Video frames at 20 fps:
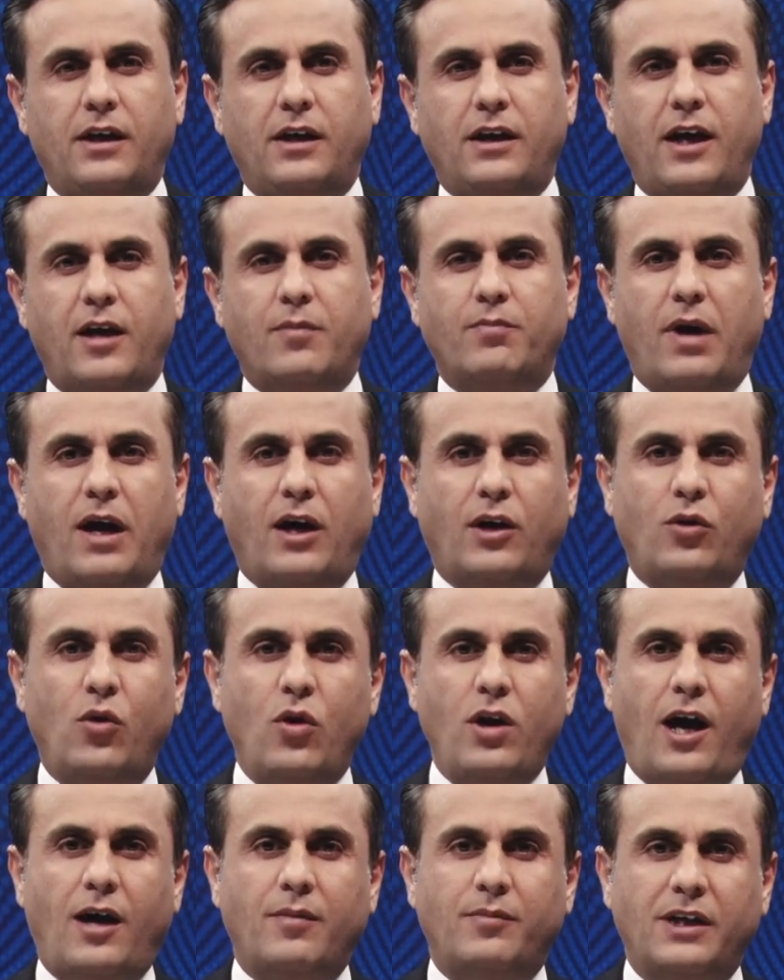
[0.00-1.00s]
لأن مع
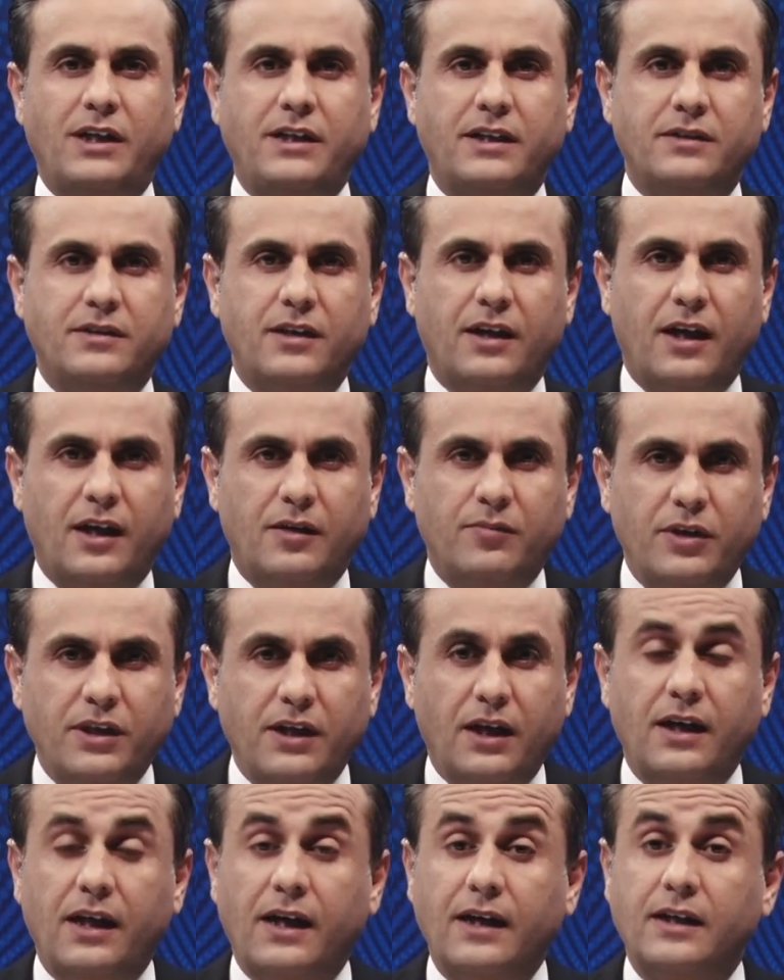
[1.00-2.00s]
كل عملية
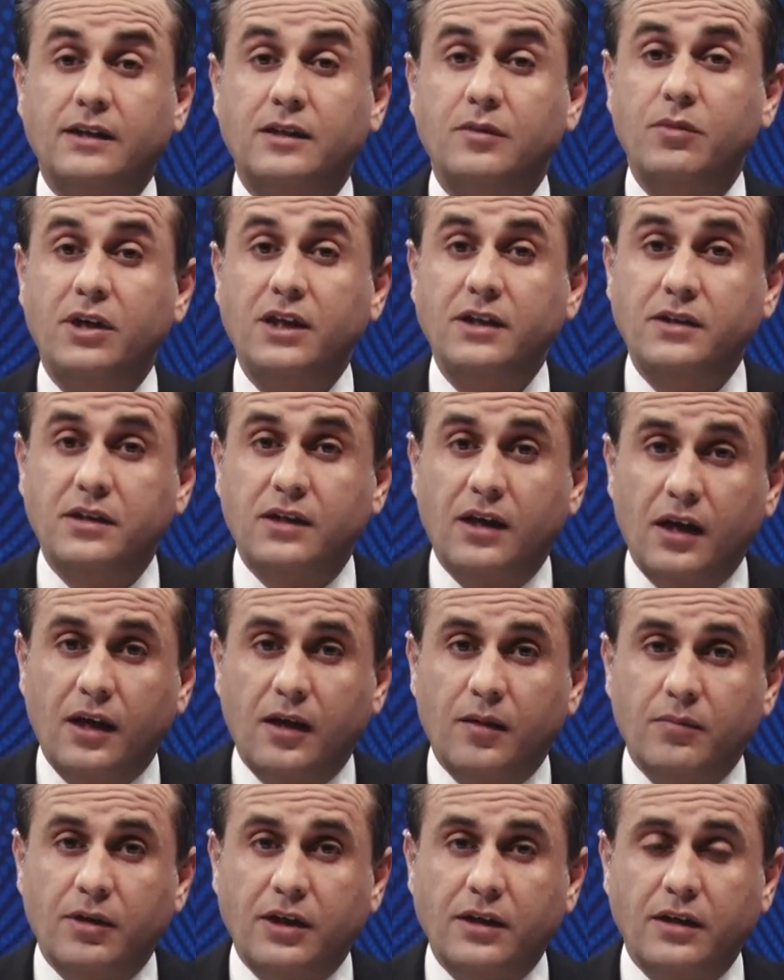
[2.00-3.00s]
انتخابية لا يتم
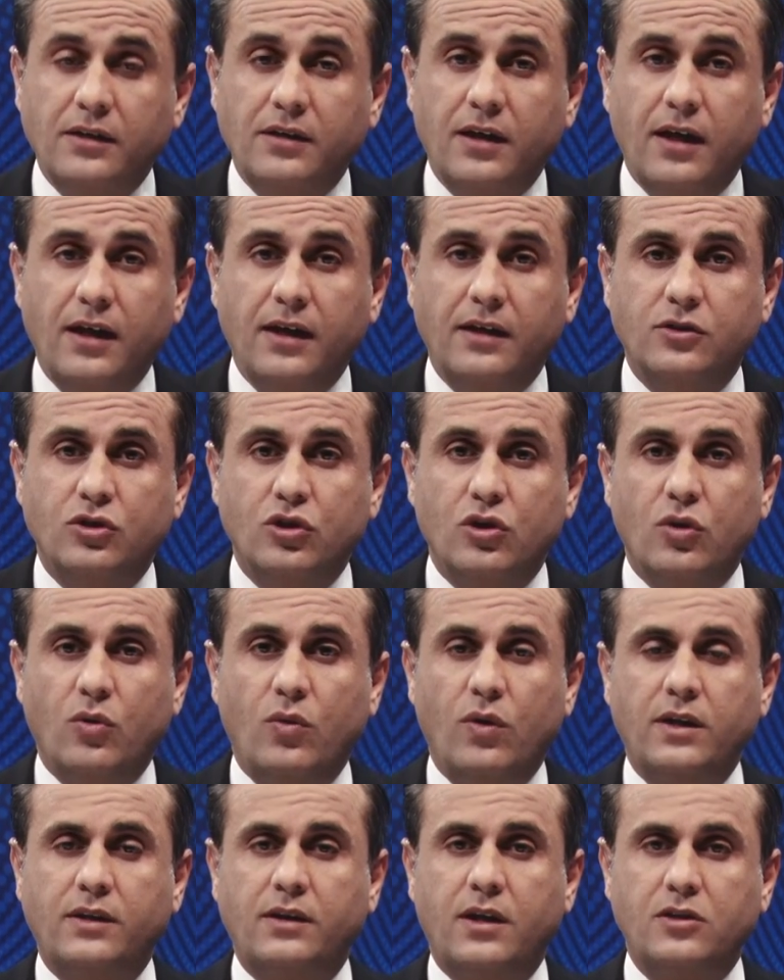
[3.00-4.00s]
الاحتكام للنتائج،
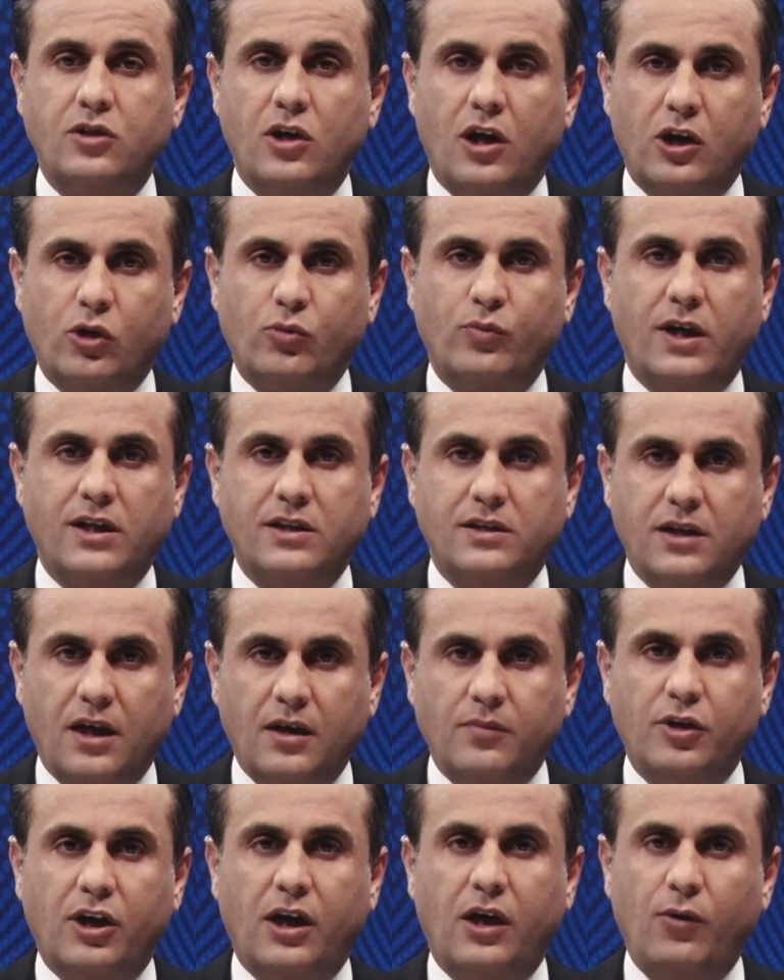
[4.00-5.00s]
والتجارب
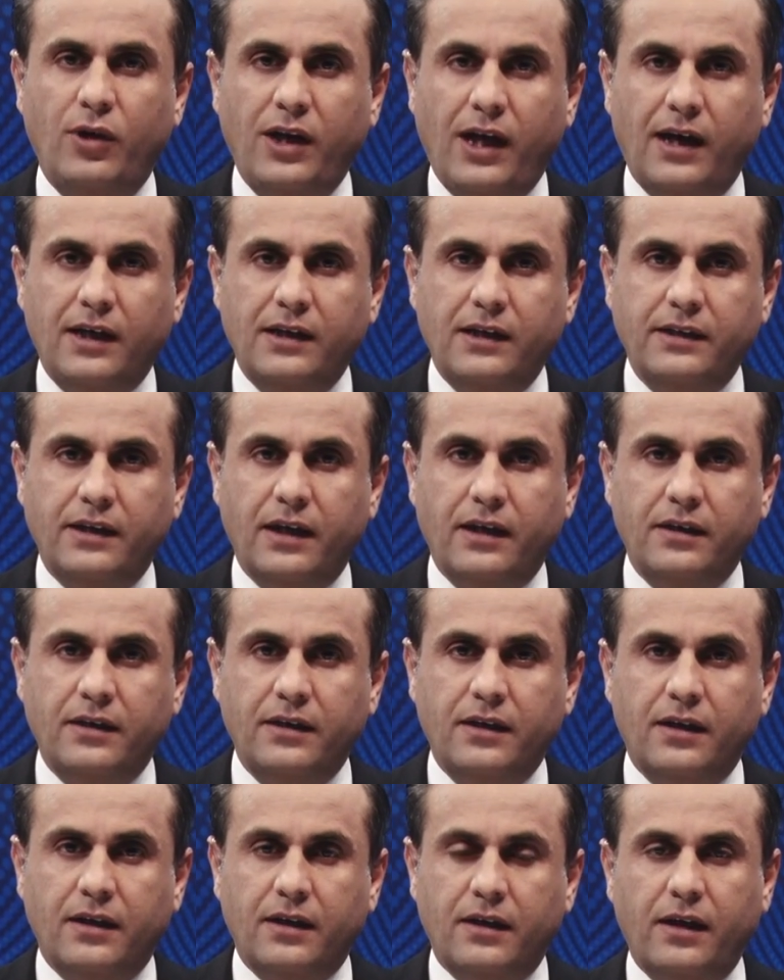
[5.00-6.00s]
السابقة والحالية
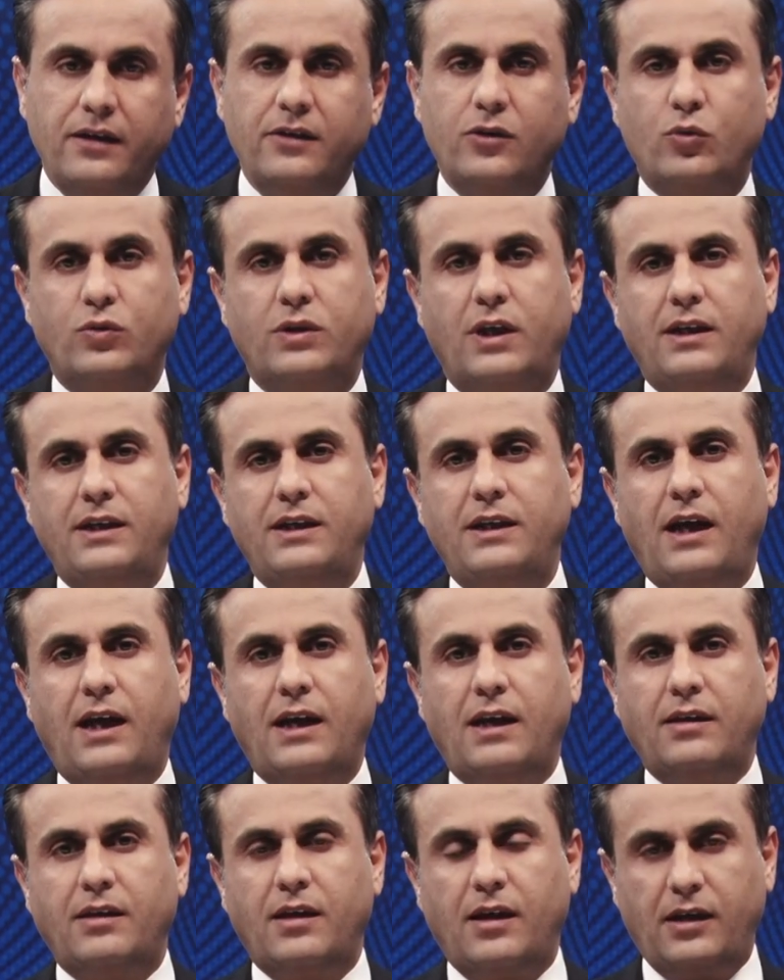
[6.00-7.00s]
خير دليل
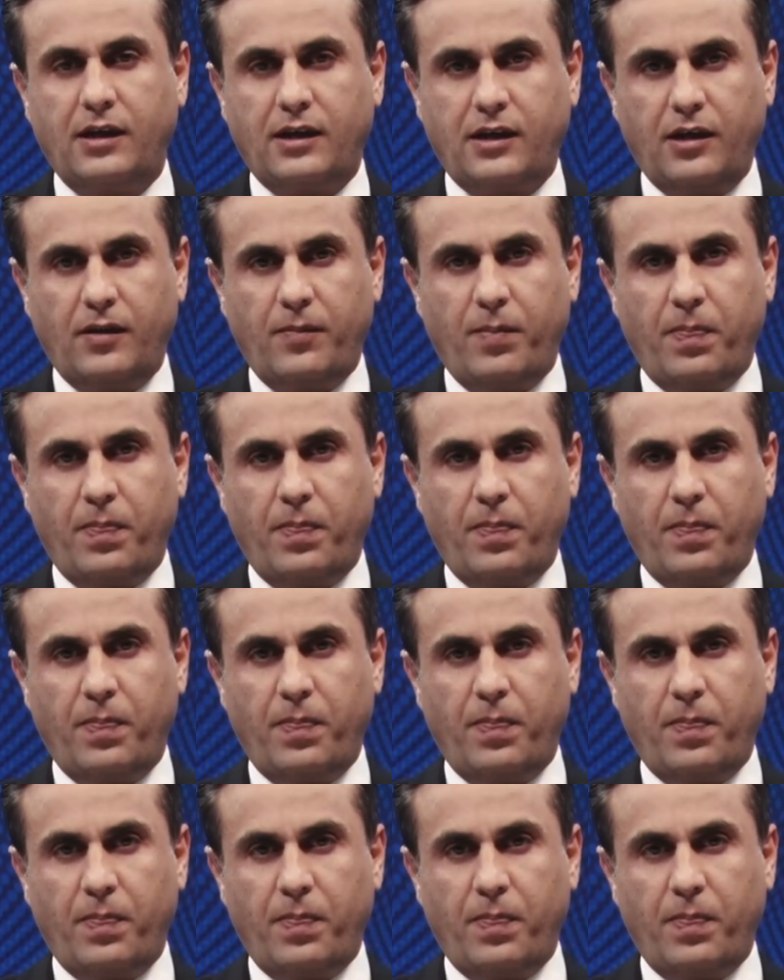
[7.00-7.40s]
على ذلك.